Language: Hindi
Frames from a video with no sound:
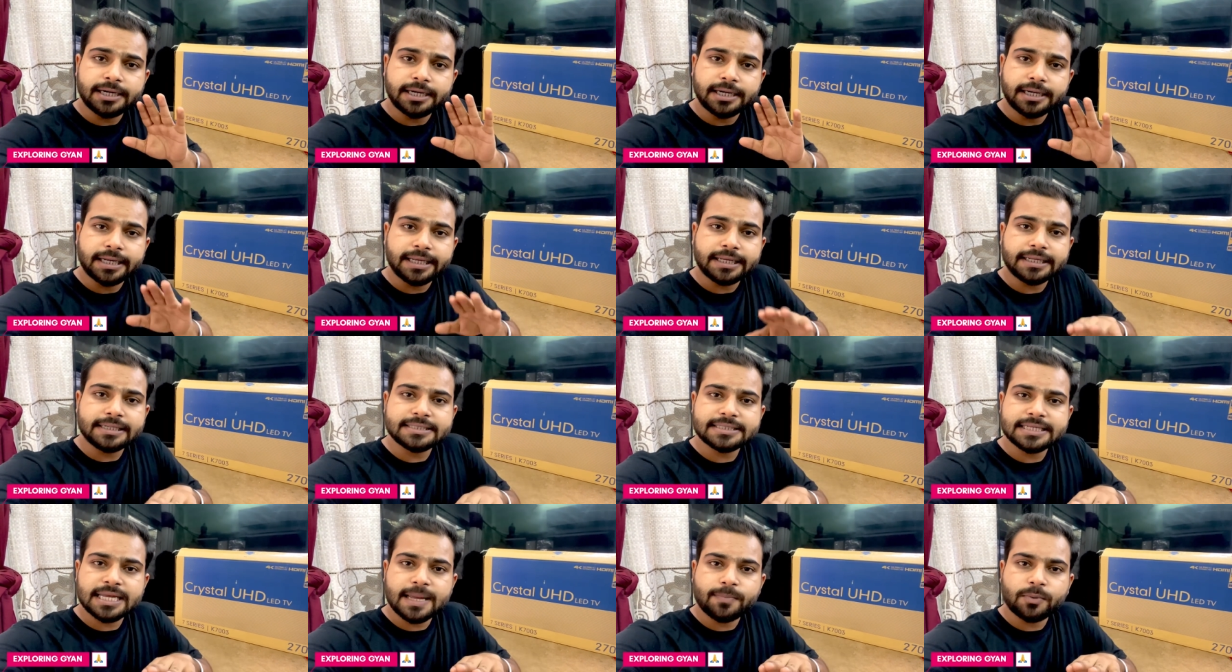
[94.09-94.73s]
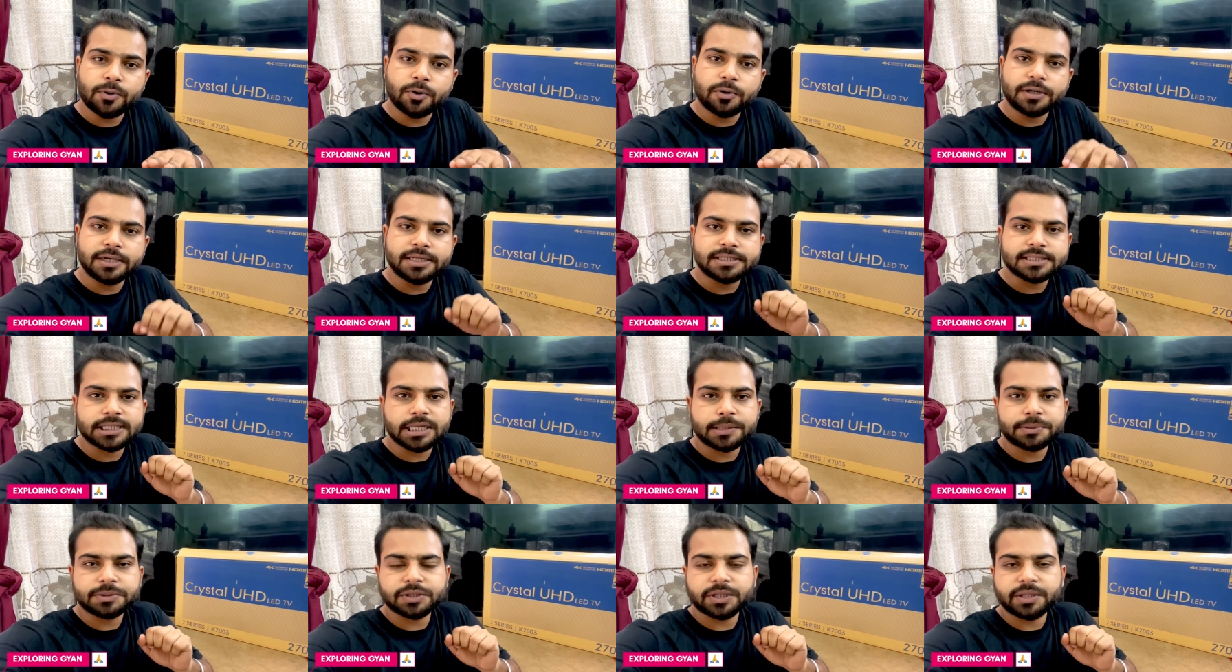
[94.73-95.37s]
डिटेल्स आपको
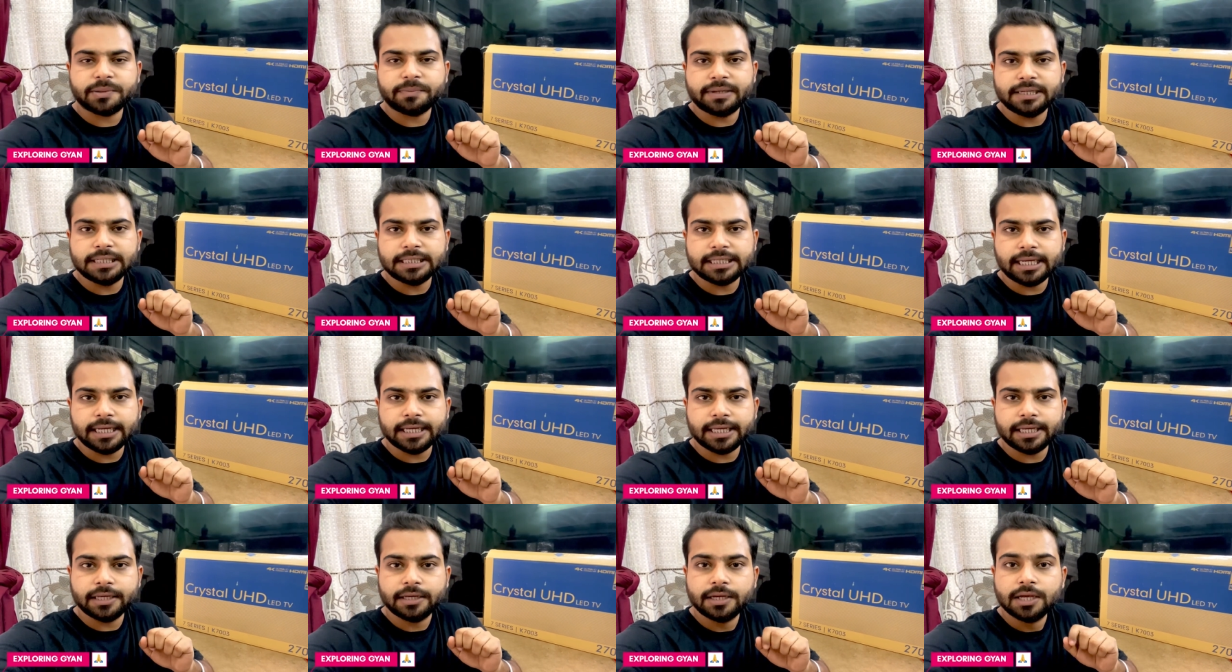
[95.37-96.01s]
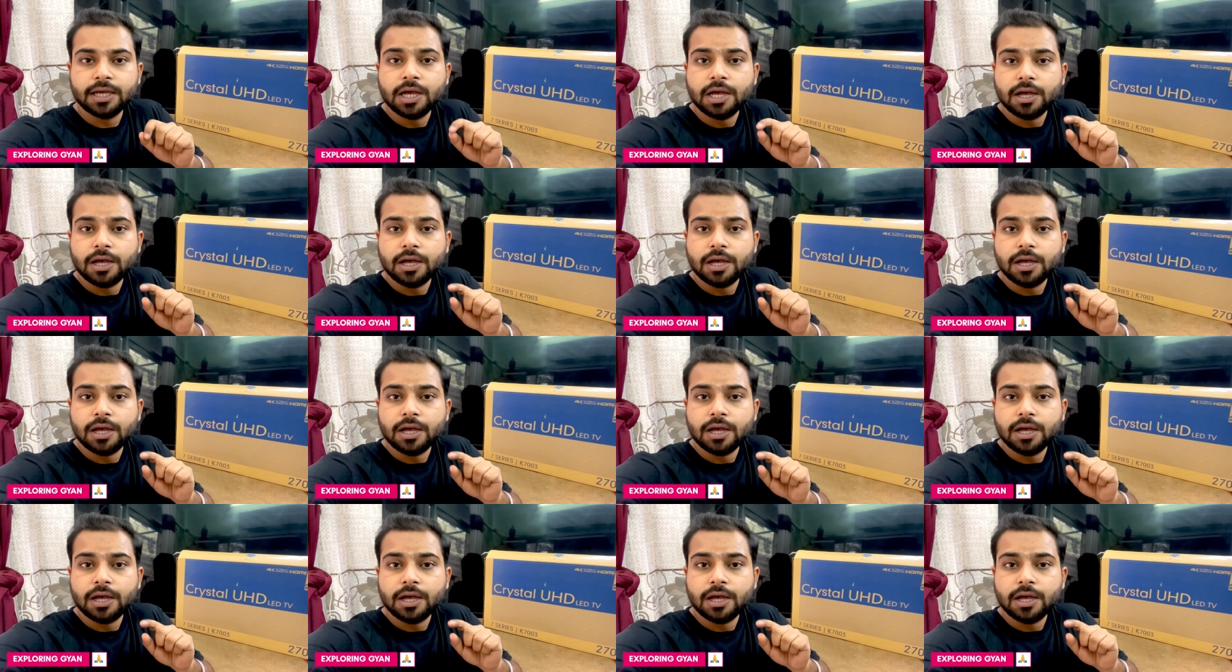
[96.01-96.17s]
डिस्क्रिप्शन में मिल जाएंगी